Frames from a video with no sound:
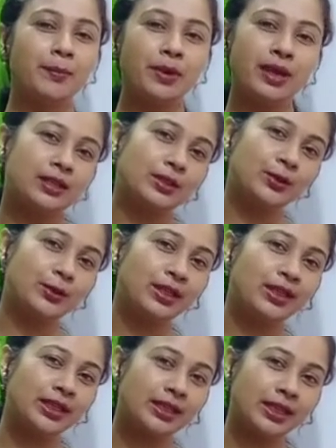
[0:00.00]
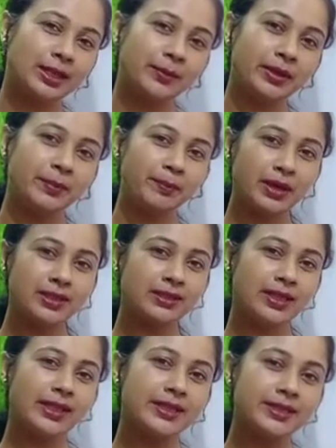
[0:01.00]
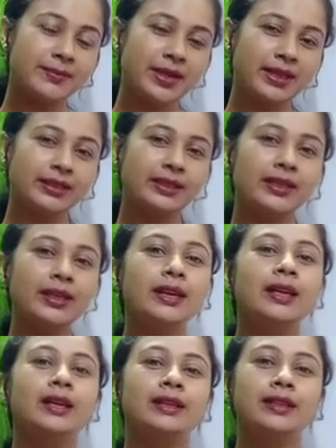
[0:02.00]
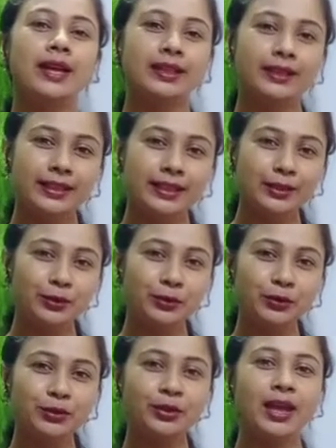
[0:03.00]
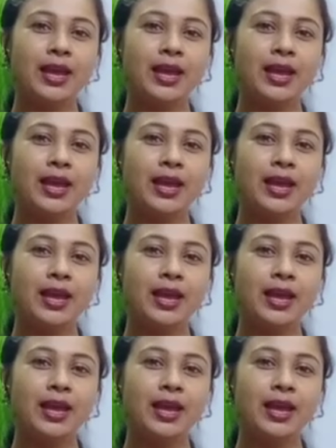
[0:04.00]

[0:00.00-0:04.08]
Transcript: পাঁচ তো ঠিকই থাকবে পাঁচ থেকে যাবে একদিকে ডান দিকে শুধু